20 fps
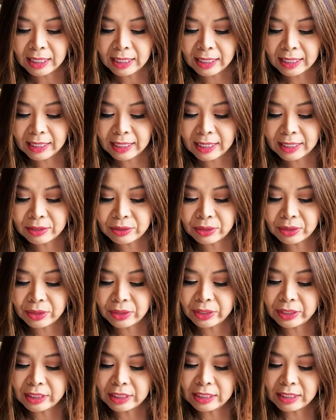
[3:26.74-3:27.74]
À,
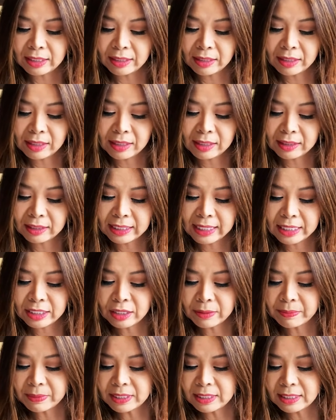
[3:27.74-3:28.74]
rồi chị ơi, có thể
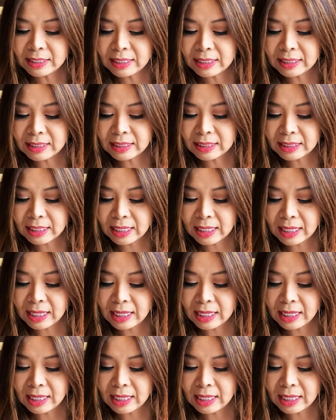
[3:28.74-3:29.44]
cho mình xin uh,